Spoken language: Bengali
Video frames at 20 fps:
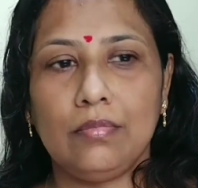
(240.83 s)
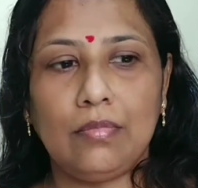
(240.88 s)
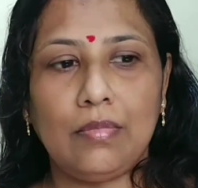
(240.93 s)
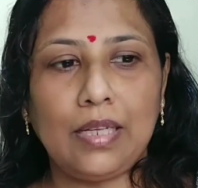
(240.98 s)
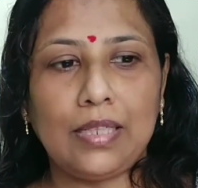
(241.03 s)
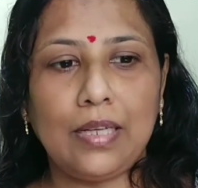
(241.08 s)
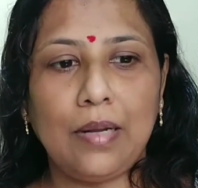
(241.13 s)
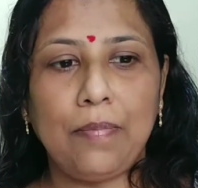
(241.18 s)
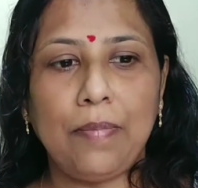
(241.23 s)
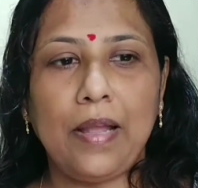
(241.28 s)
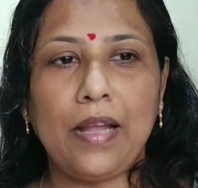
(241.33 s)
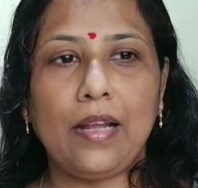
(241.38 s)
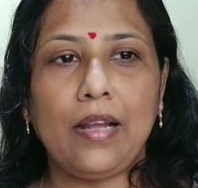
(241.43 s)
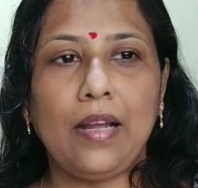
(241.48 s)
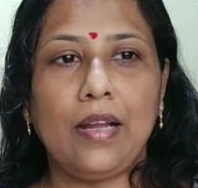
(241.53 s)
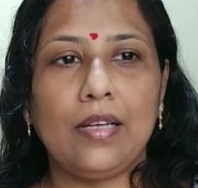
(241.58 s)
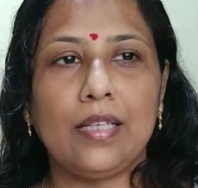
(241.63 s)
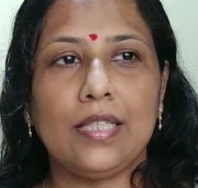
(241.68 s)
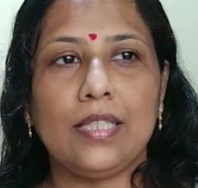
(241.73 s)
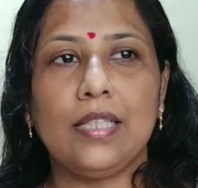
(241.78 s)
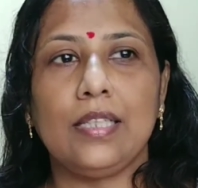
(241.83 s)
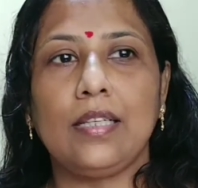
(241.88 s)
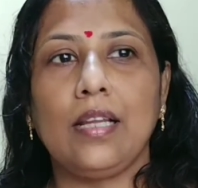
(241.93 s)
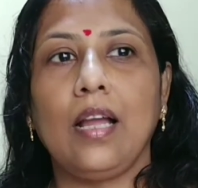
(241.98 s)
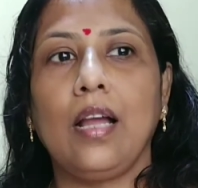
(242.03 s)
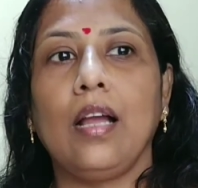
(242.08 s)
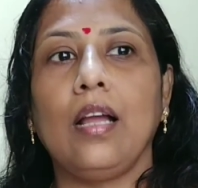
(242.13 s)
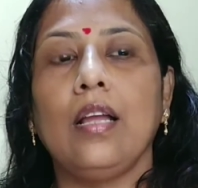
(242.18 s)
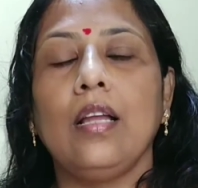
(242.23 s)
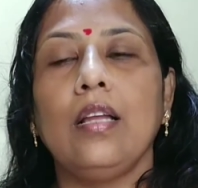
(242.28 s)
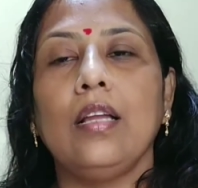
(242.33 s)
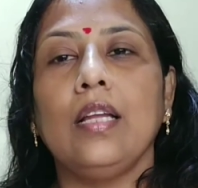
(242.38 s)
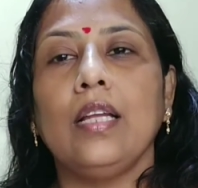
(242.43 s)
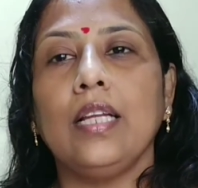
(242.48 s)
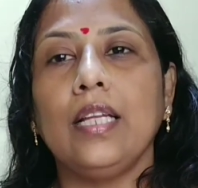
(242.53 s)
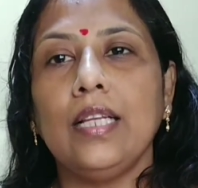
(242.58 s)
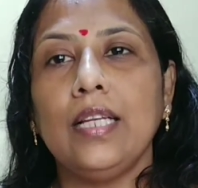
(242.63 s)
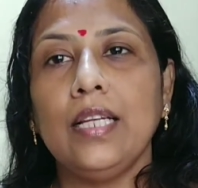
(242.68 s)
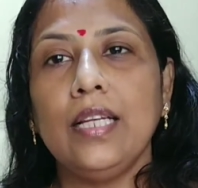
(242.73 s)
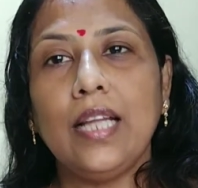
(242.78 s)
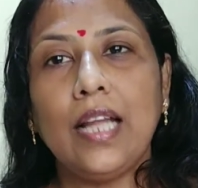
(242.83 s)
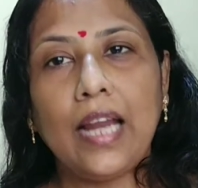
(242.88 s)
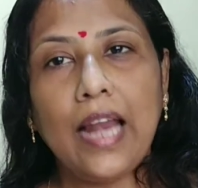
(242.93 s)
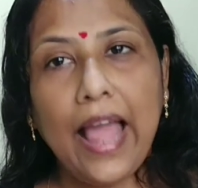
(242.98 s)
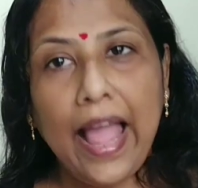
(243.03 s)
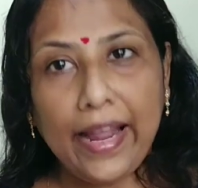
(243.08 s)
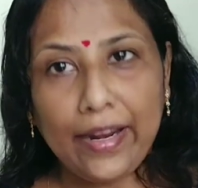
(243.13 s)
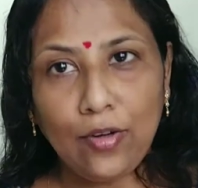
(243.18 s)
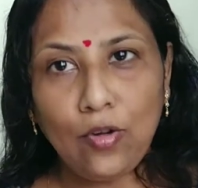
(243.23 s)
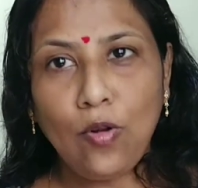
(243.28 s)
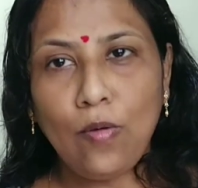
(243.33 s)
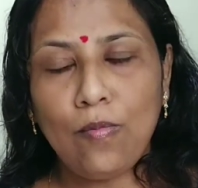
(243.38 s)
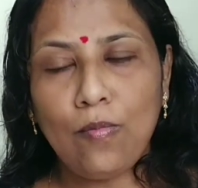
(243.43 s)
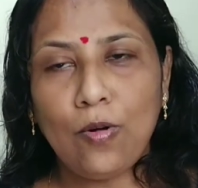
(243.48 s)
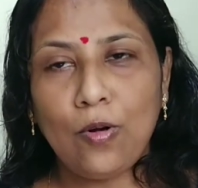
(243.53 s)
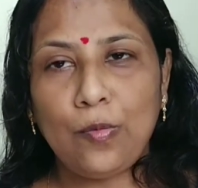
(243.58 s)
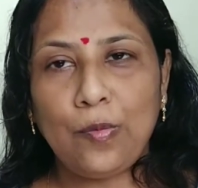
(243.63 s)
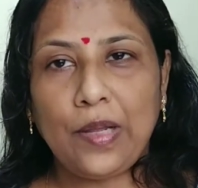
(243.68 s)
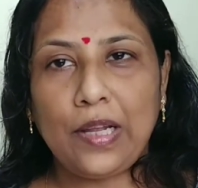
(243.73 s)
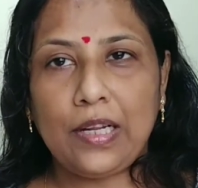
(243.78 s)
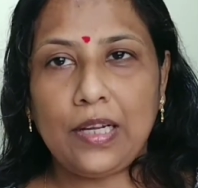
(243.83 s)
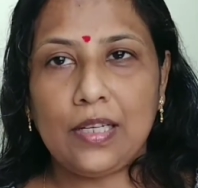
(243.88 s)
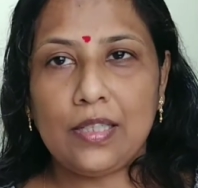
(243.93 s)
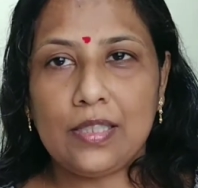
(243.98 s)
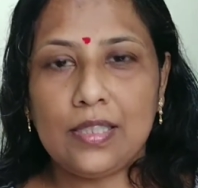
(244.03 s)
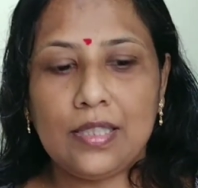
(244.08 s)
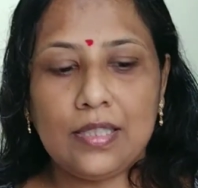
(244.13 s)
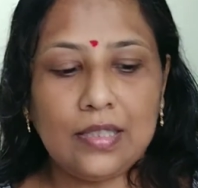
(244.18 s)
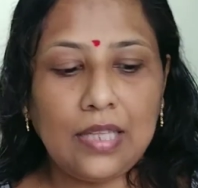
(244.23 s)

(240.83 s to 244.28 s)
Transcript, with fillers: একটা প্যাকার সেটা ইন্ডিয়ার এক নম্বর প্যাকার্স